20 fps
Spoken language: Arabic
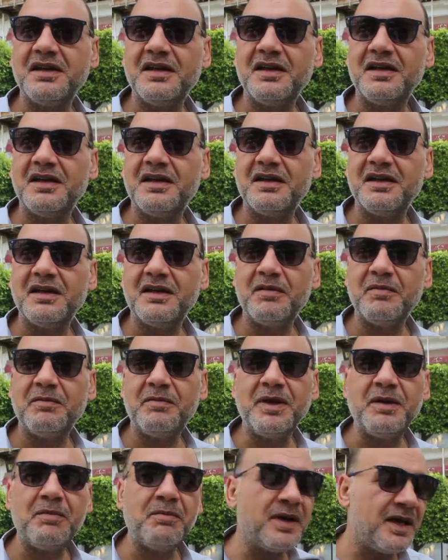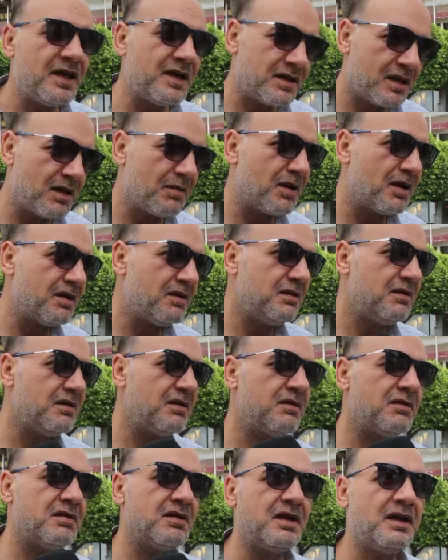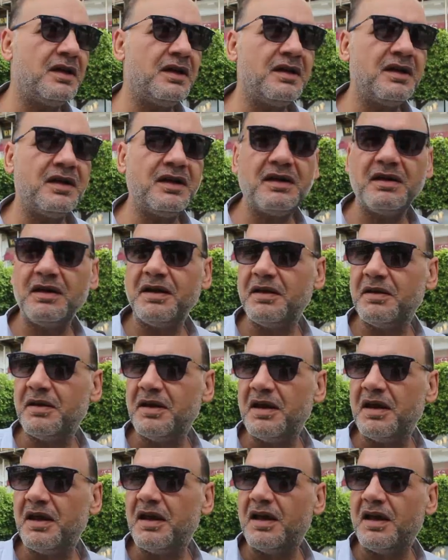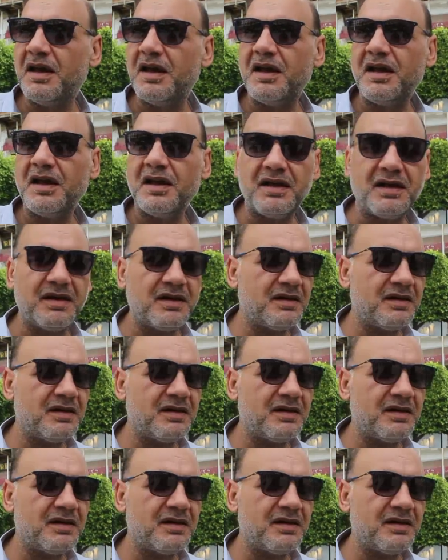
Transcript: بريك قتلك بريك طبعا و... عندكم بريك؟